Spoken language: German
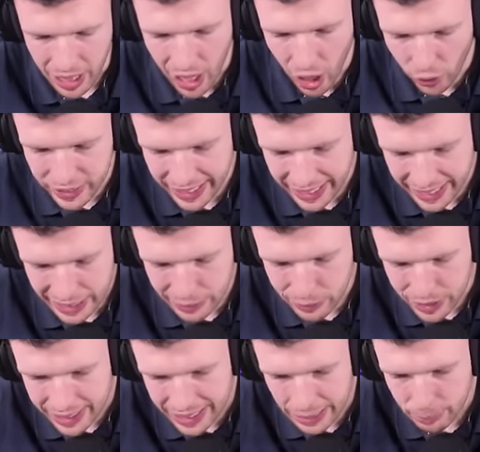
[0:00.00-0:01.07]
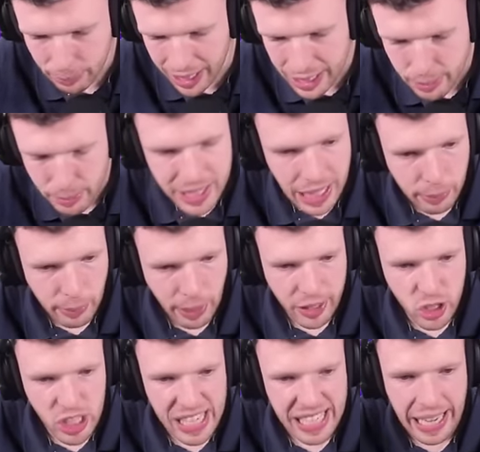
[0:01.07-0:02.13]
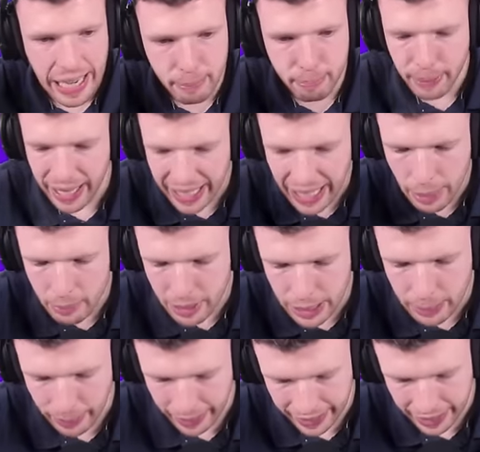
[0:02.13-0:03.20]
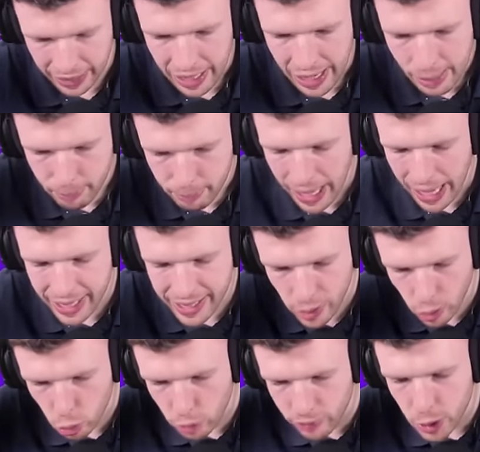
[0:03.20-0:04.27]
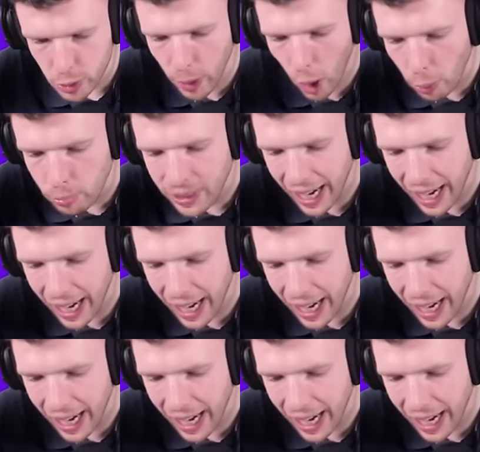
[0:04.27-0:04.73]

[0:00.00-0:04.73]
Und der Gegner wird niemals mit seinem RG gegen Packer, Mini-Packer mehr als auch nur, wenn überhaupt,